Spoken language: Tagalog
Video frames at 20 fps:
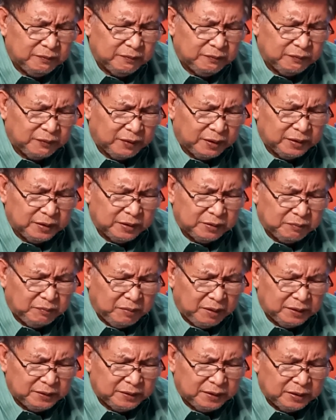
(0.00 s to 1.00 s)
Father,
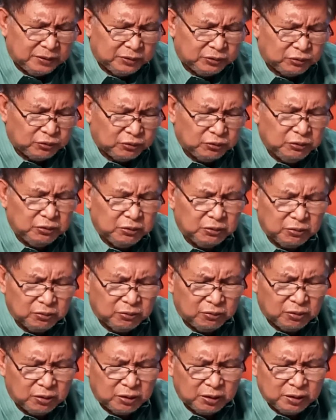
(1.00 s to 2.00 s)
bless us through your
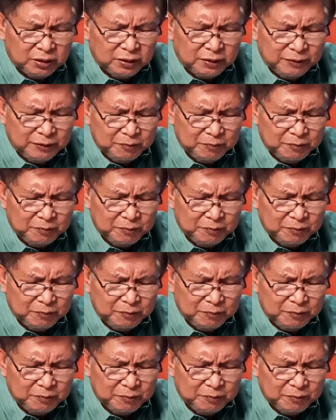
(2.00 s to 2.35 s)
word